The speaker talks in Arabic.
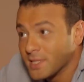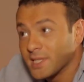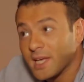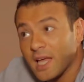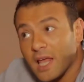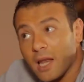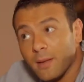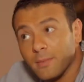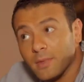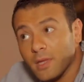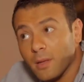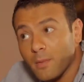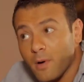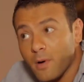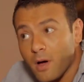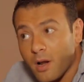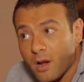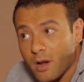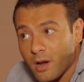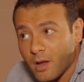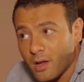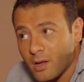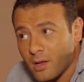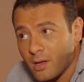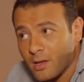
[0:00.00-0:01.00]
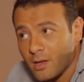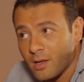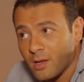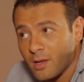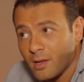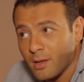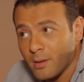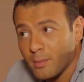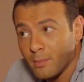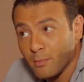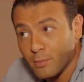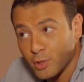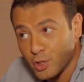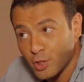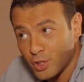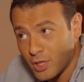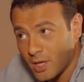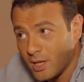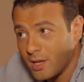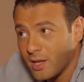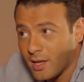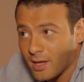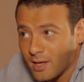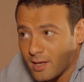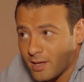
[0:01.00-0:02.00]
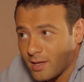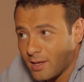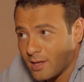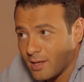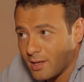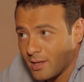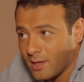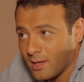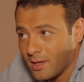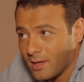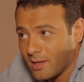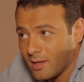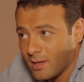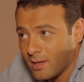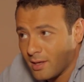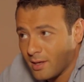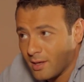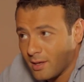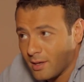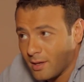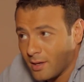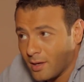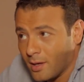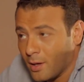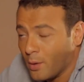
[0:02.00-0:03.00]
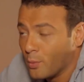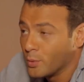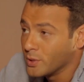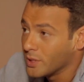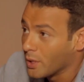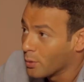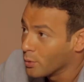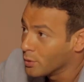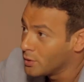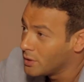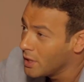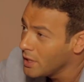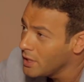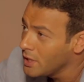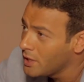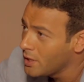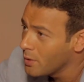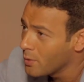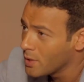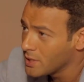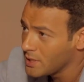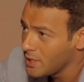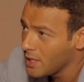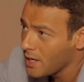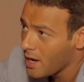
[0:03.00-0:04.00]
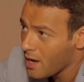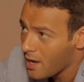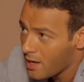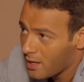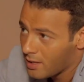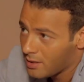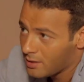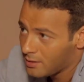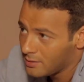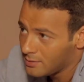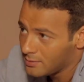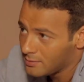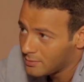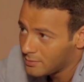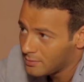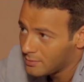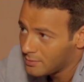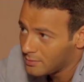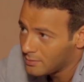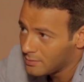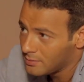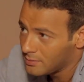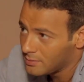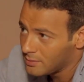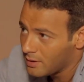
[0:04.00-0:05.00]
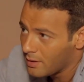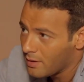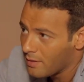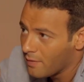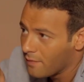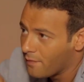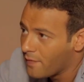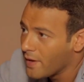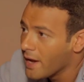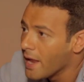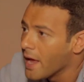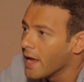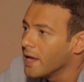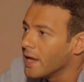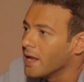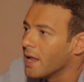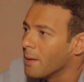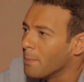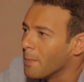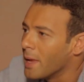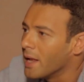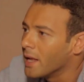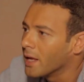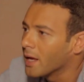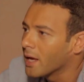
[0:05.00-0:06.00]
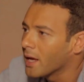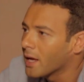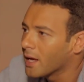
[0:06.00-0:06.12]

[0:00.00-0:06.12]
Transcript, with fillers: الكلام ده بره مش هنا واذا كنت انت وزيره فانا هنا الملك